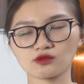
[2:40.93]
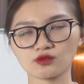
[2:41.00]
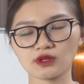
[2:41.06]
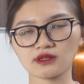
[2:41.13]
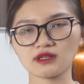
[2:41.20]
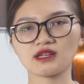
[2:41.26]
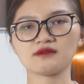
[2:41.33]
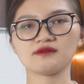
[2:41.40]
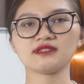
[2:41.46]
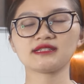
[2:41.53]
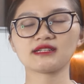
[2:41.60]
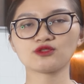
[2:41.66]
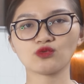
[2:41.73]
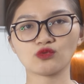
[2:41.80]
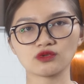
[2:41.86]
thuận tiện với
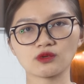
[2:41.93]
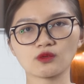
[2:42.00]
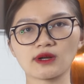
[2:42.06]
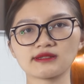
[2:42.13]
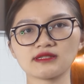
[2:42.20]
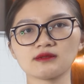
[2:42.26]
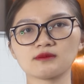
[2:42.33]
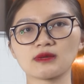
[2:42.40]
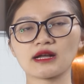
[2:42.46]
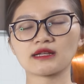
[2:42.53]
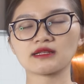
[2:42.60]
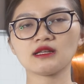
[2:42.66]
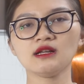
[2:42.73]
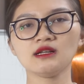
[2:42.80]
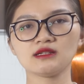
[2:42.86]
gia chủ trong quá trình
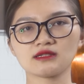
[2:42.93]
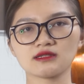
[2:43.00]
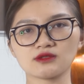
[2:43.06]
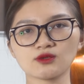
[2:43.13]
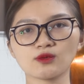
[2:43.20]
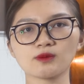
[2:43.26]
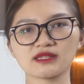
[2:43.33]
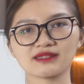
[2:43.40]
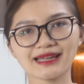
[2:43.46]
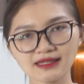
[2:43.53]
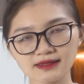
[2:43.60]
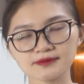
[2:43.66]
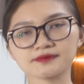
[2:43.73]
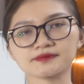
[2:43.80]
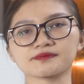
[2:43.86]
mà sử dụng bật tắt.